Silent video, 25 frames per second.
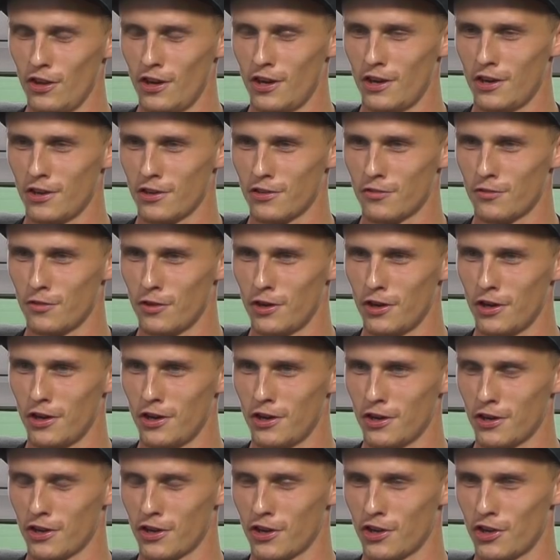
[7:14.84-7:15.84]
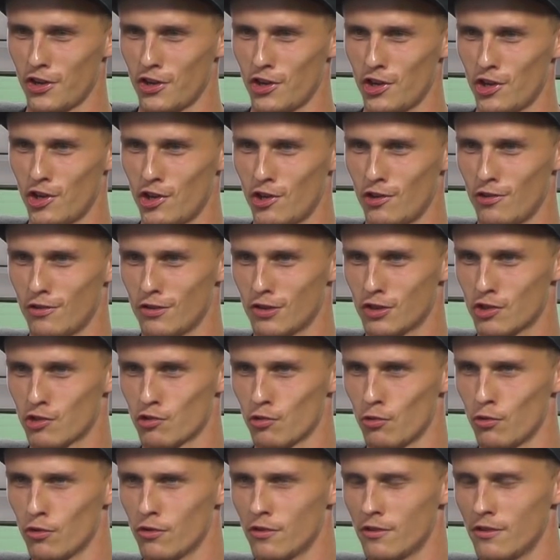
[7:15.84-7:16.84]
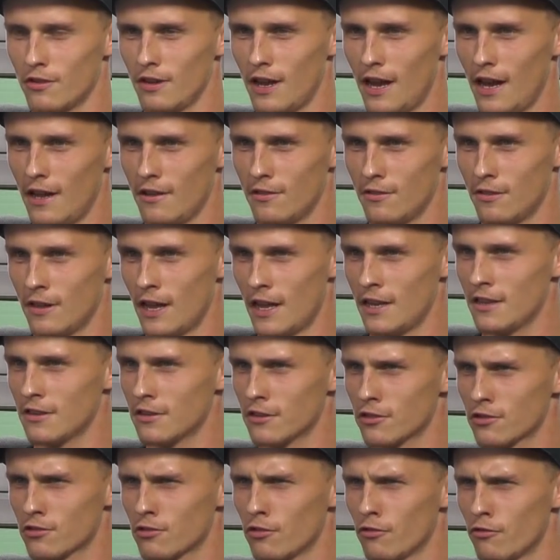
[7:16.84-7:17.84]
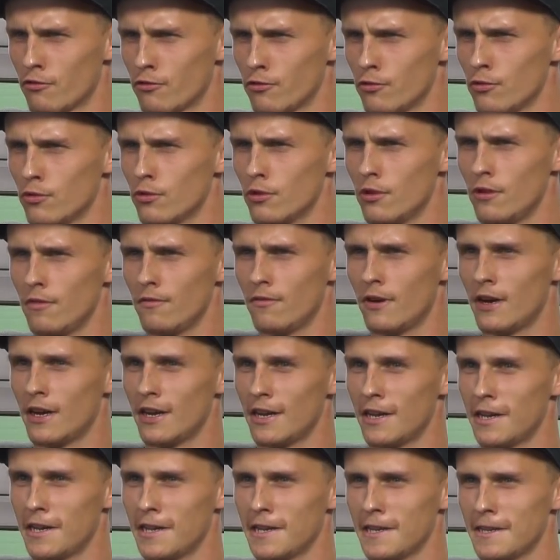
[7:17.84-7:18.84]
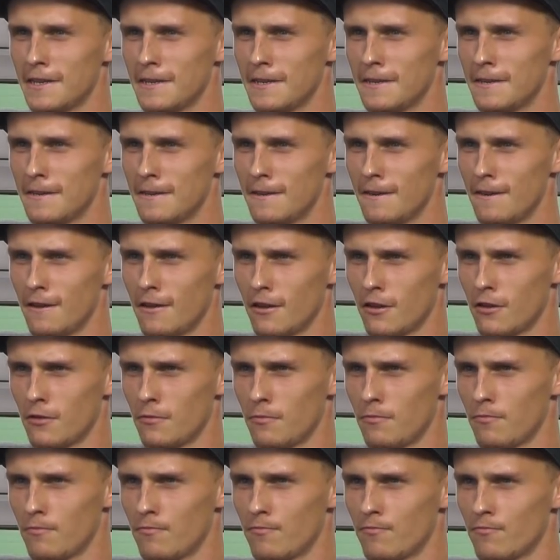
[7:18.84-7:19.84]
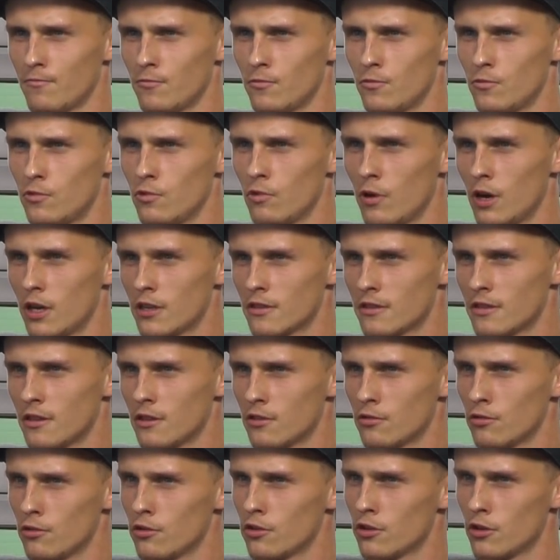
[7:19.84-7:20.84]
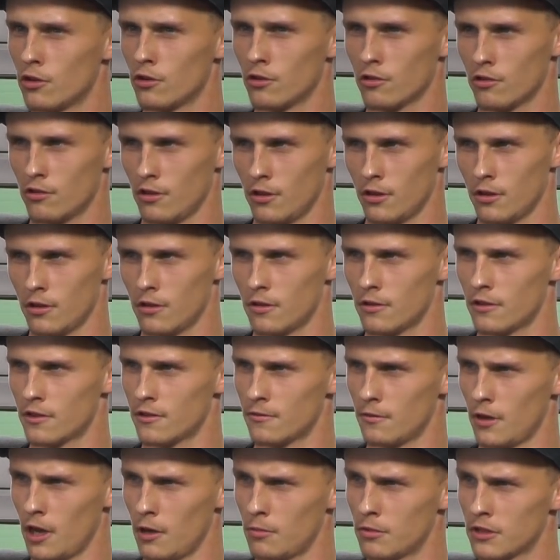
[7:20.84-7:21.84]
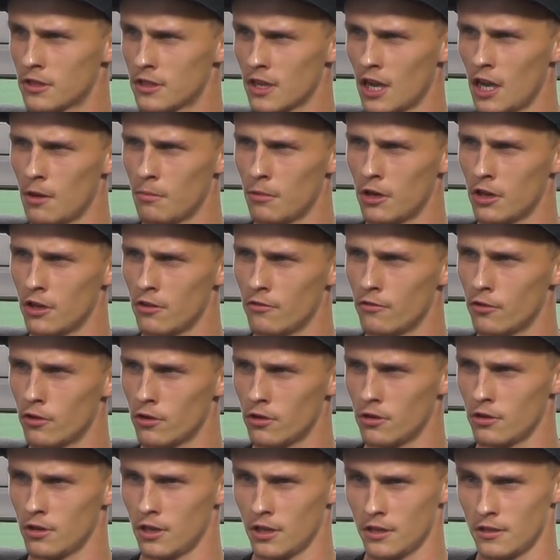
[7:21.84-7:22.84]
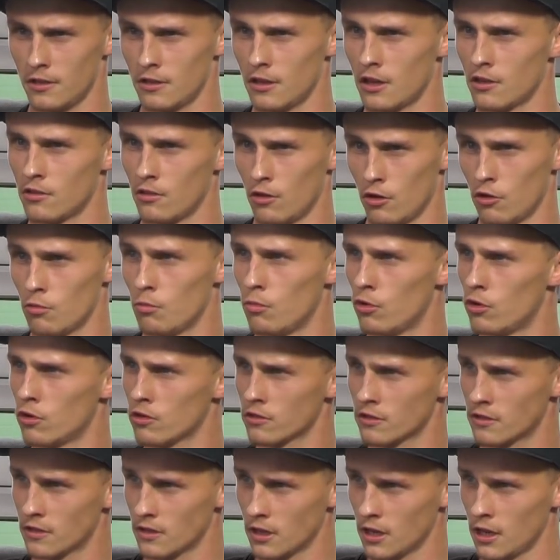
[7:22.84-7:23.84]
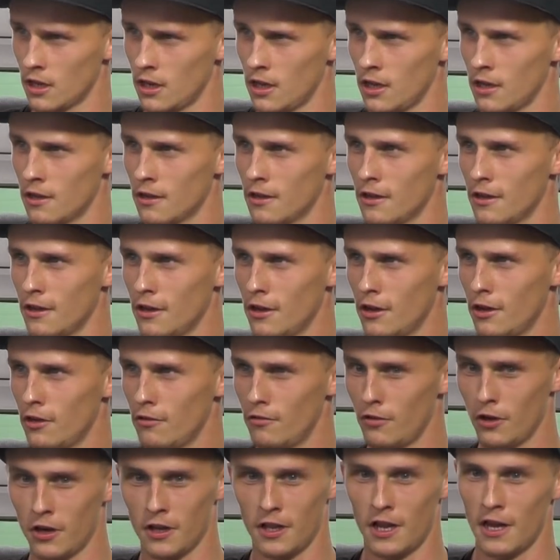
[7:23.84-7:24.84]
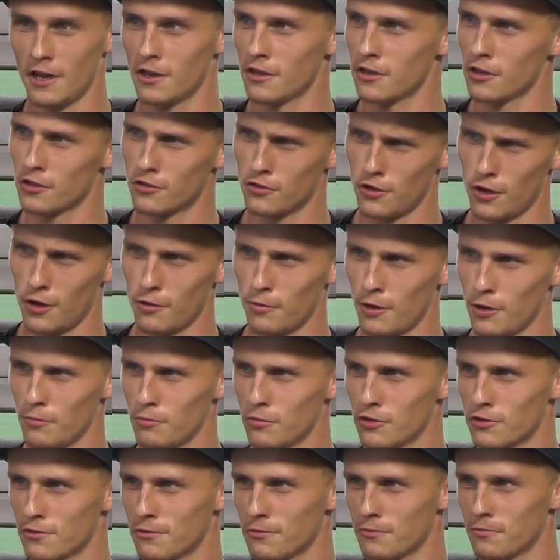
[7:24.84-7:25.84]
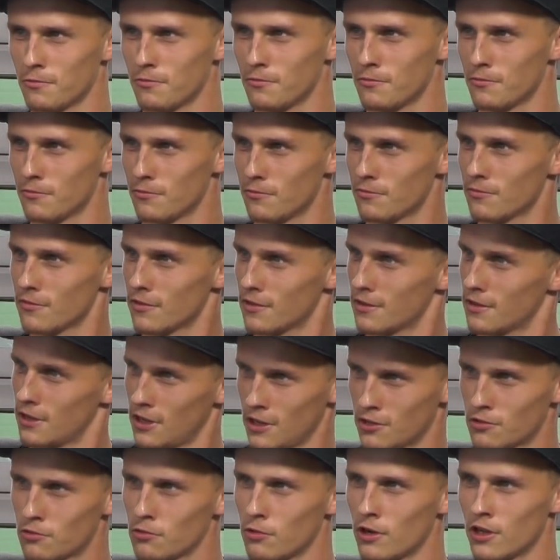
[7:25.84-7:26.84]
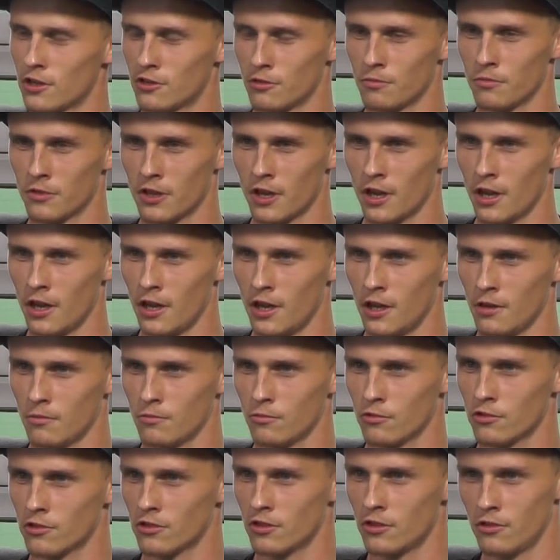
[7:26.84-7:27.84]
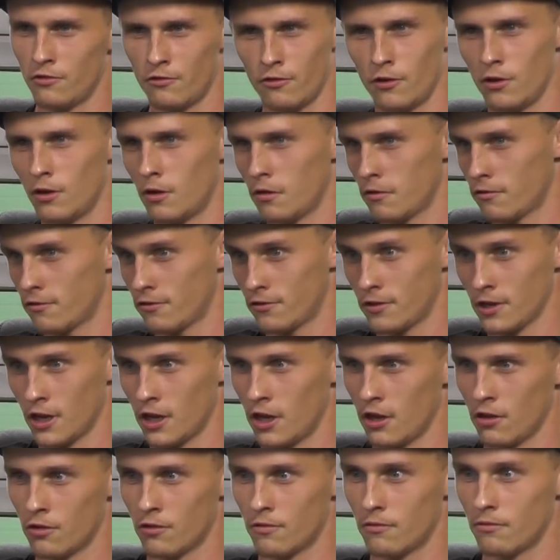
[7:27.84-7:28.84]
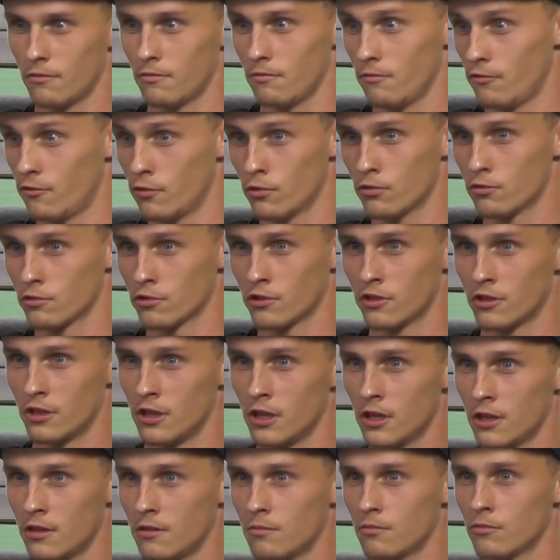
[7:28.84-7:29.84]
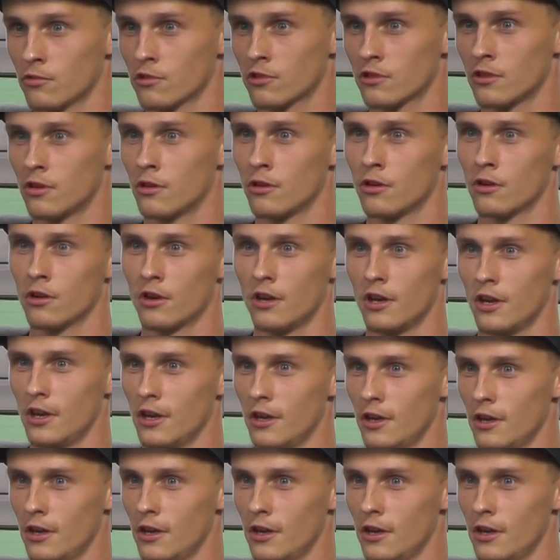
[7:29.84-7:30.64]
Ja, es war schon ein anderes Gefühl, weil ähm, du hast natürlich auch äh, zwei bis dreimal die Woche hast du dann auch morgens Training. Während andere zur Arbeit müssen, gehst du halt zum Training, musst dich voll aufs Training fokussieren, musst auch